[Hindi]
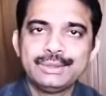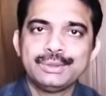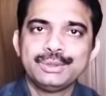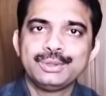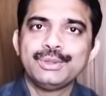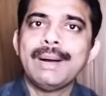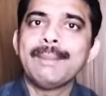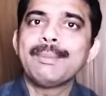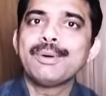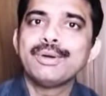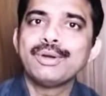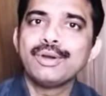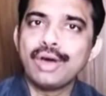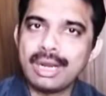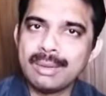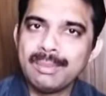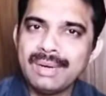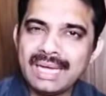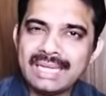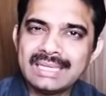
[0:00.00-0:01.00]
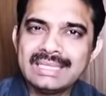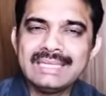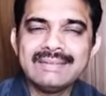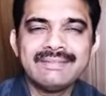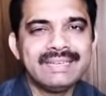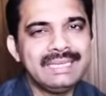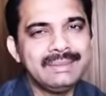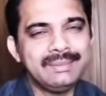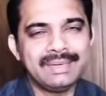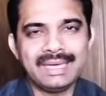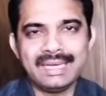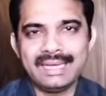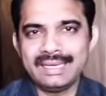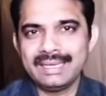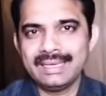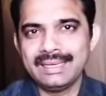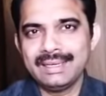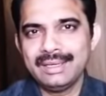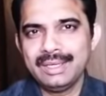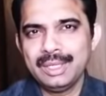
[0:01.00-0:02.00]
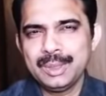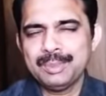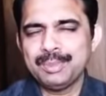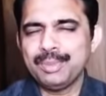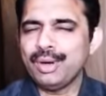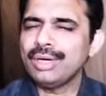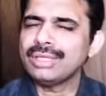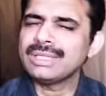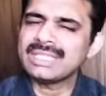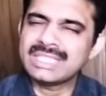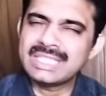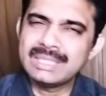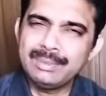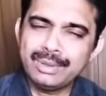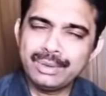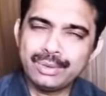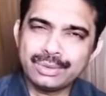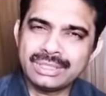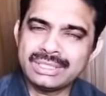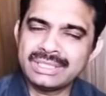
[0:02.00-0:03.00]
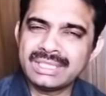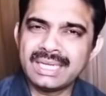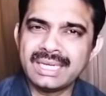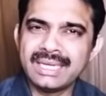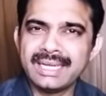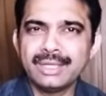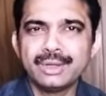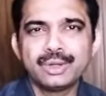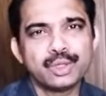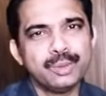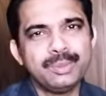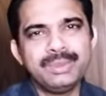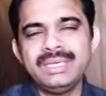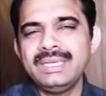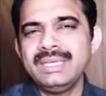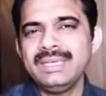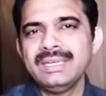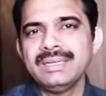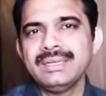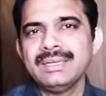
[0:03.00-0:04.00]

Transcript: तो जो आपको नॉर्मल आती है वही बनाएंगे बहुत अच्छी भी कोशिश करेंगे तो भी